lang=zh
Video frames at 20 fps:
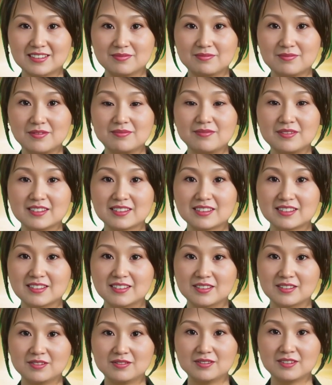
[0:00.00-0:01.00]
今年以
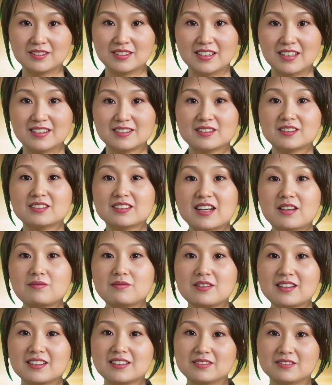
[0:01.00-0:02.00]
来，中国发
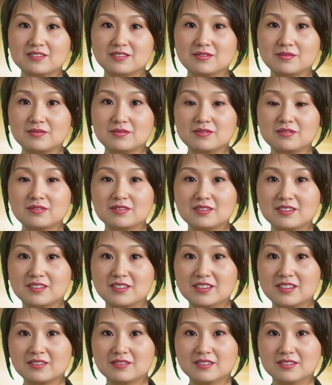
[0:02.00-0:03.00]
生了多起火
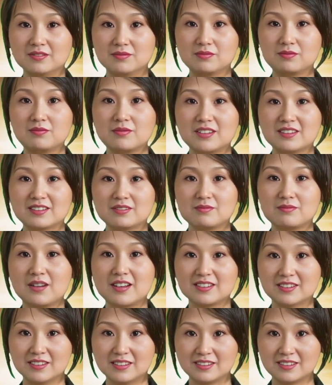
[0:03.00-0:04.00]
灾和爆炸事
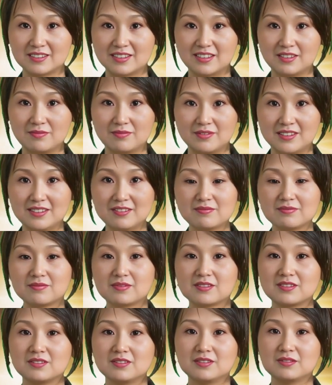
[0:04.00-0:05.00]
故，导致
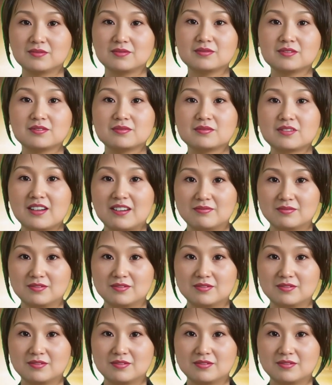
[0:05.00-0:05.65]
多人伤亡。